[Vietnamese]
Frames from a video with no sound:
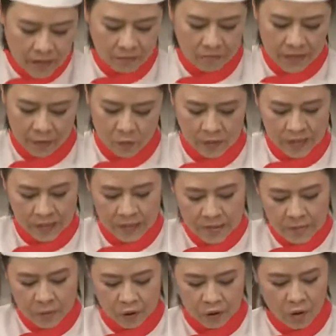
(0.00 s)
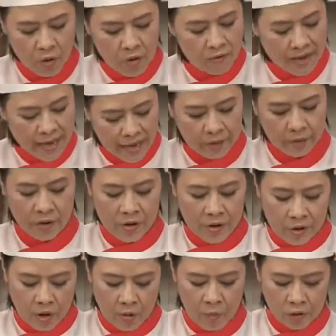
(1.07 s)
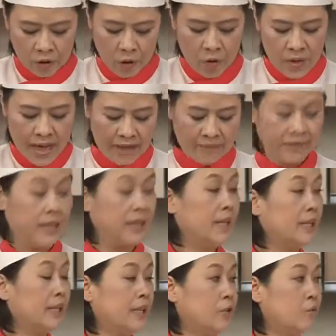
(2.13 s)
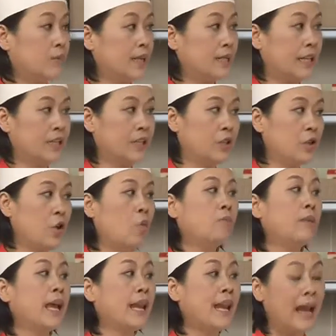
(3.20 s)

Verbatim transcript: xong thì cô sẽ ướp một số vào. Còn một số gia vị thì chúng ta sẽ sử dụng